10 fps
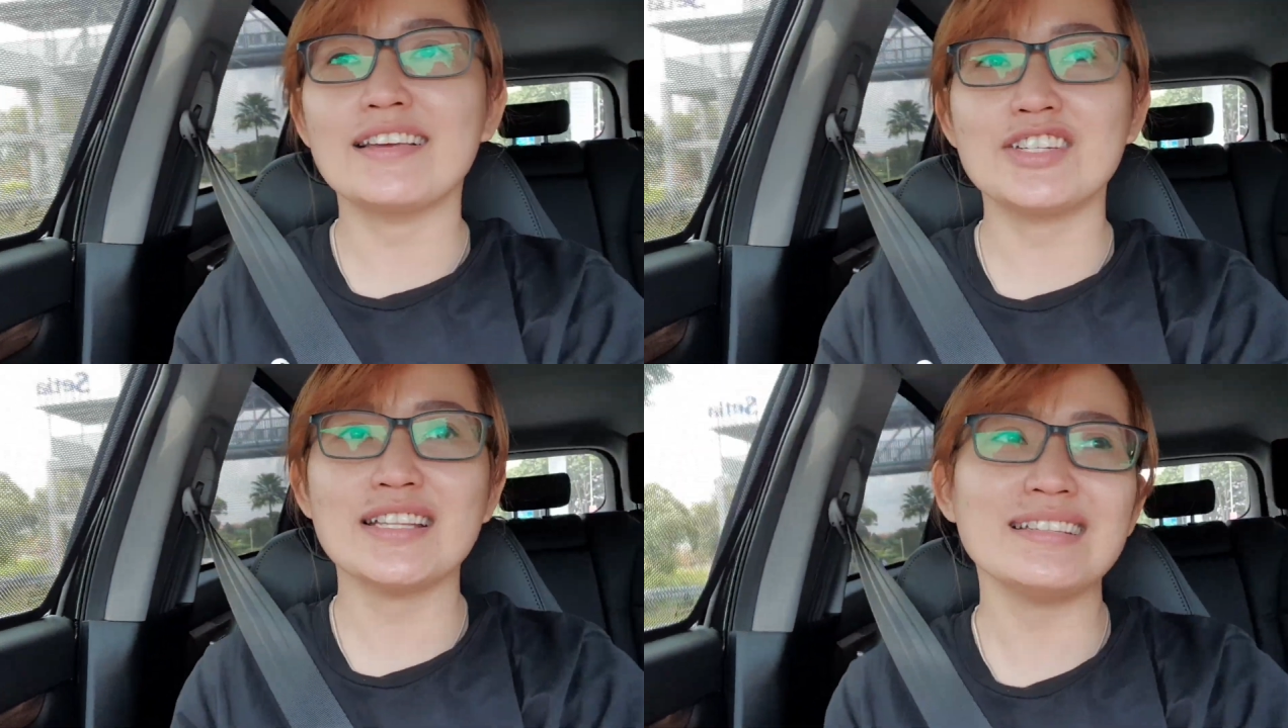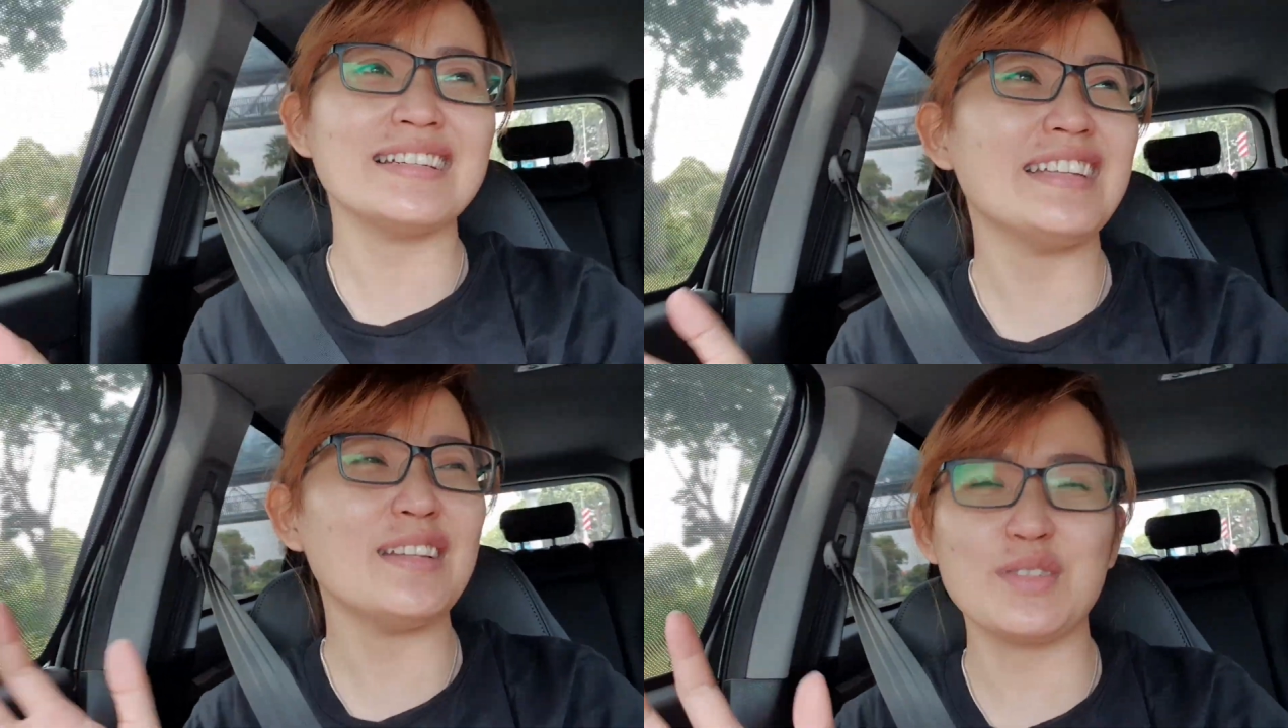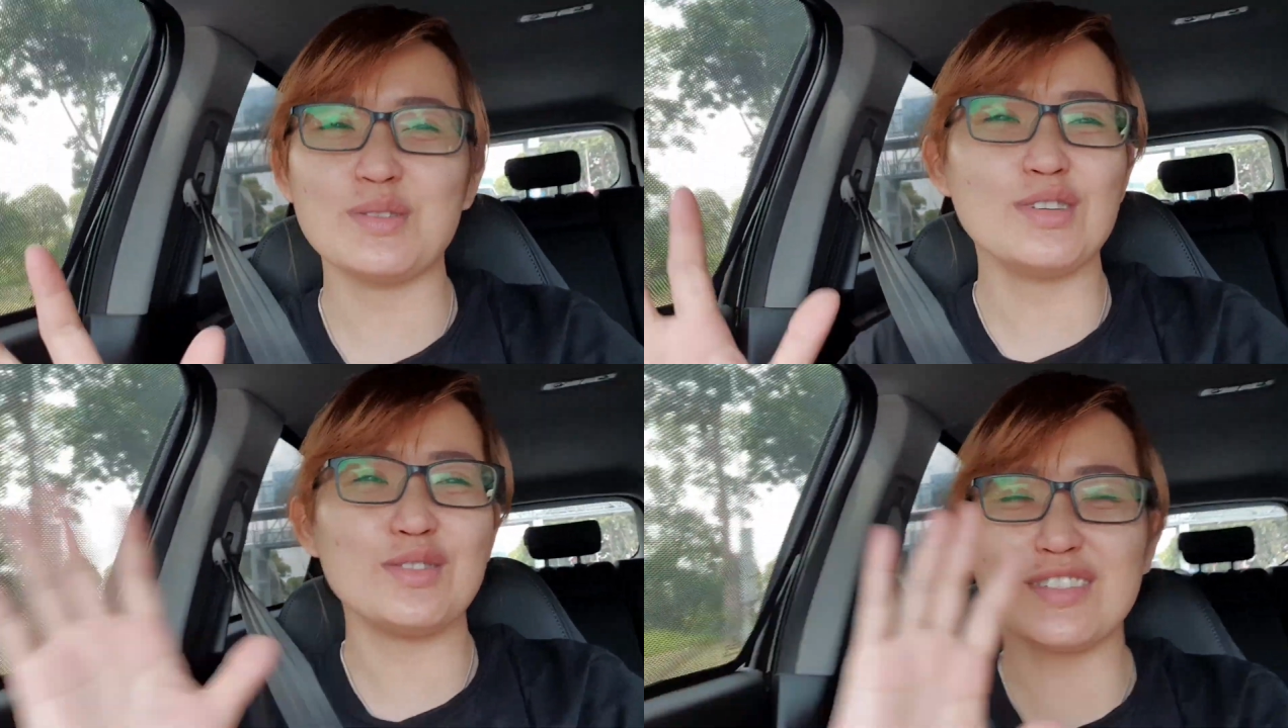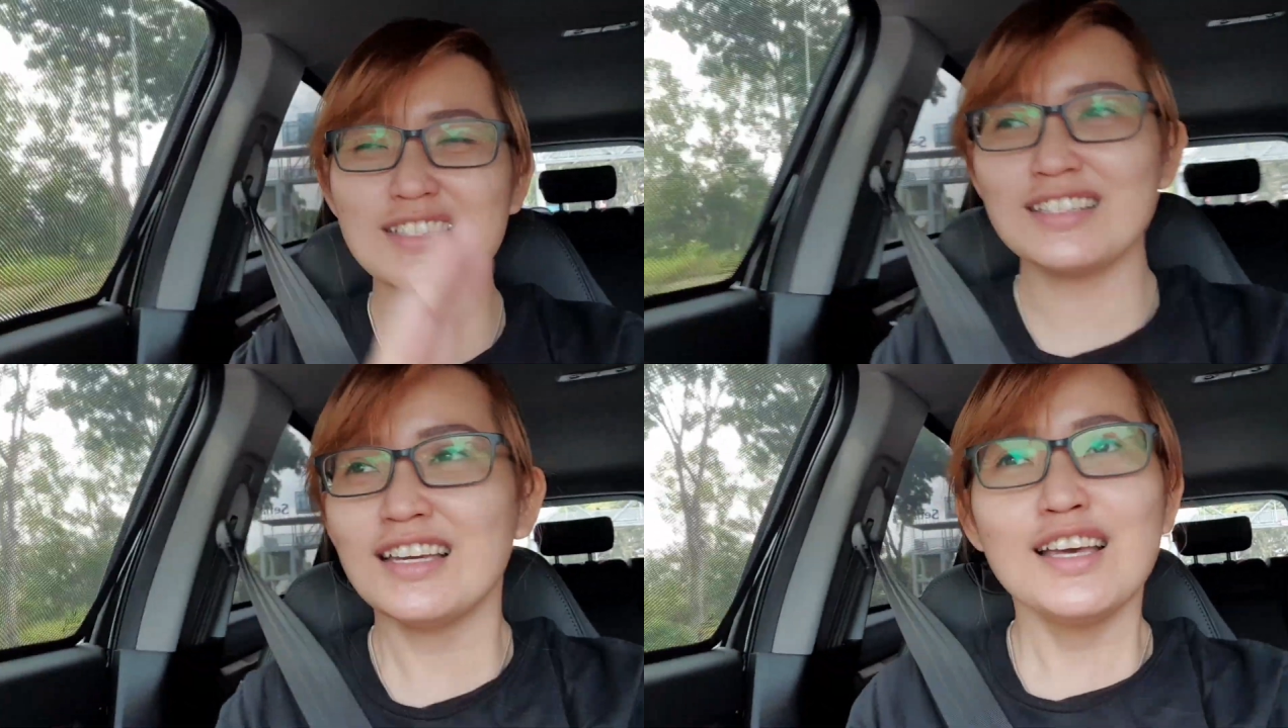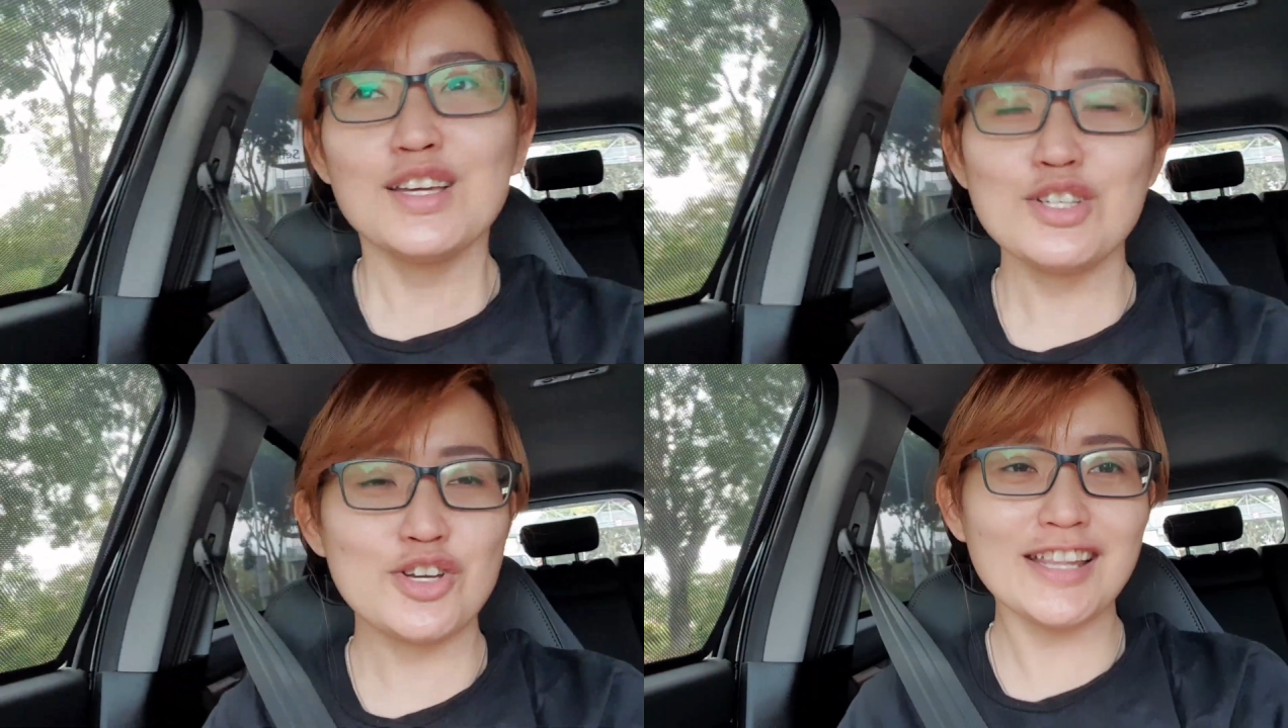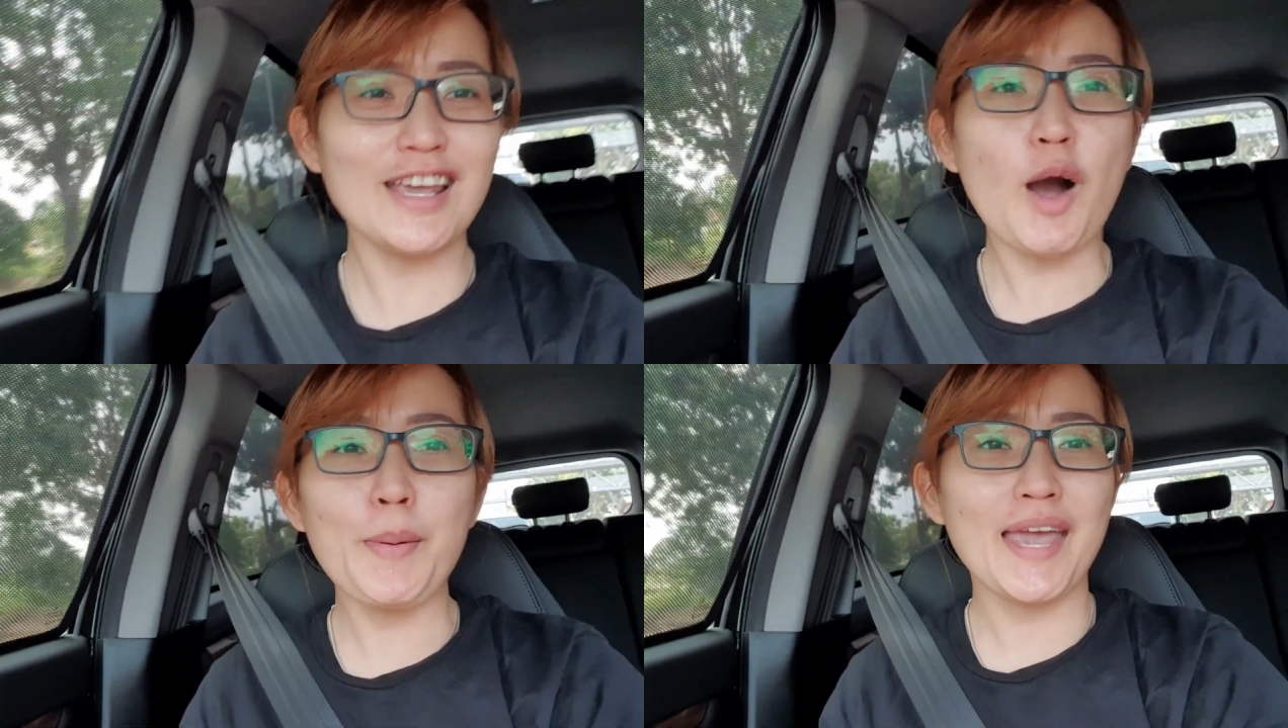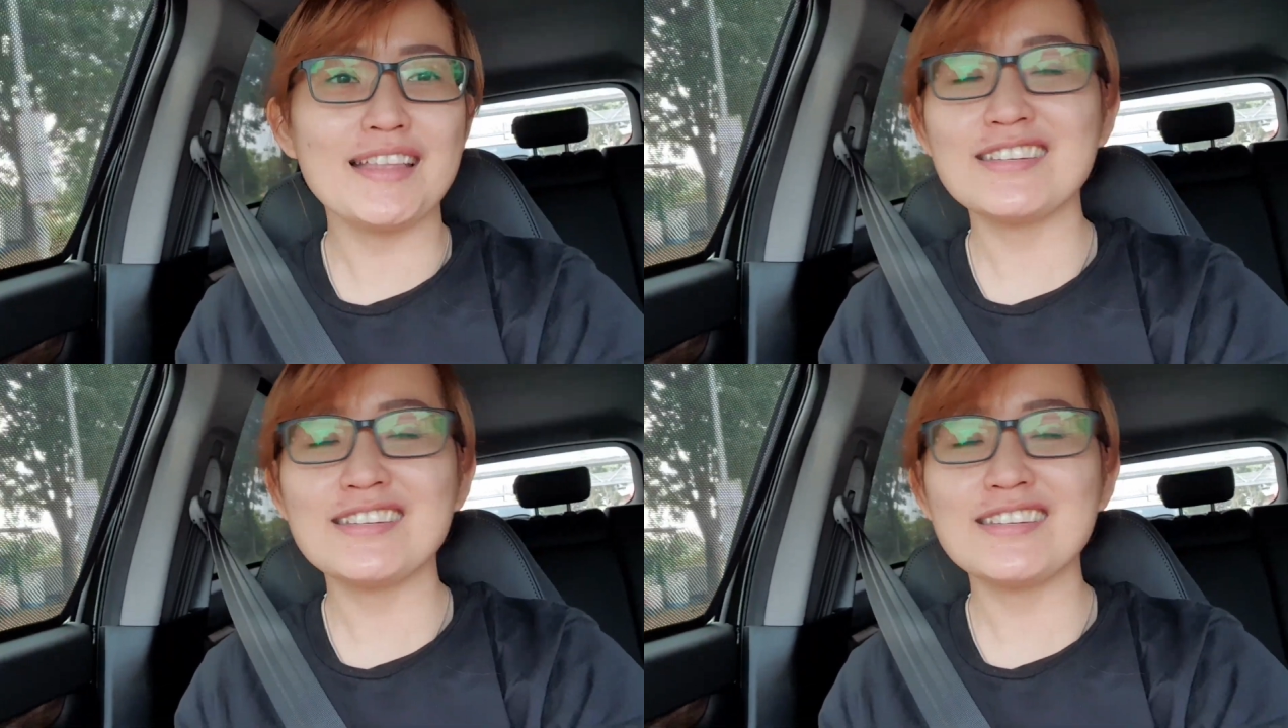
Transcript: 选今天纯粹就是炫耀片，